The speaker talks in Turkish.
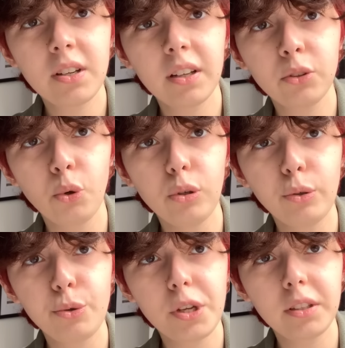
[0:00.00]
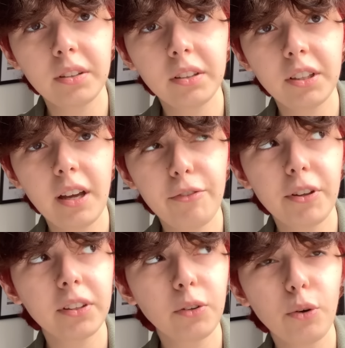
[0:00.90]
kadın ölü kuzeninin
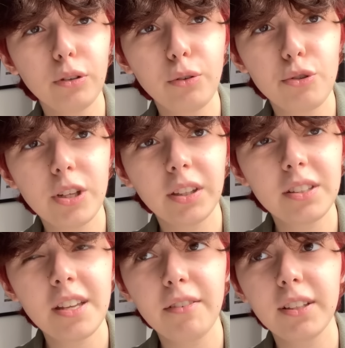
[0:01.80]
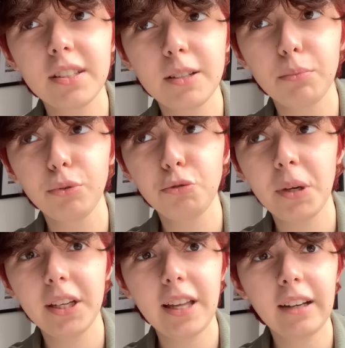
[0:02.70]
kıyafetini ölü kuzeninin sevgilisiyle
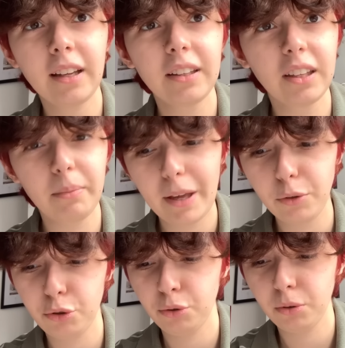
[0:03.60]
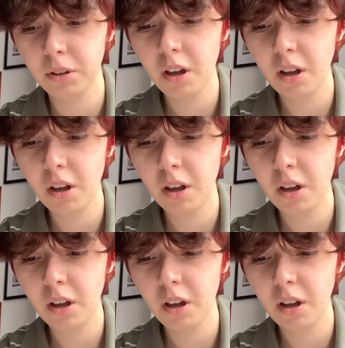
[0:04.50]
buluşmaya giderken giymeyi düşündü.